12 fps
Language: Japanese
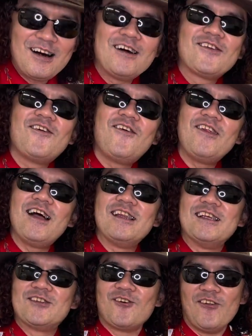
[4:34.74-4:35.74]
どうなん
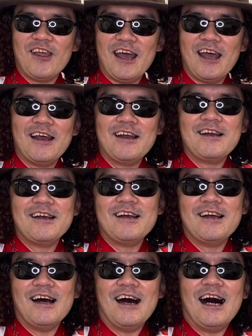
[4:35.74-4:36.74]
でしょうね。
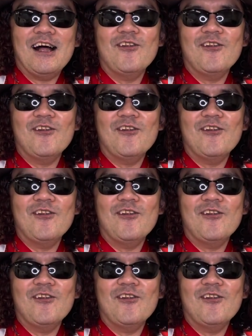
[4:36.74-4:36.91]
こ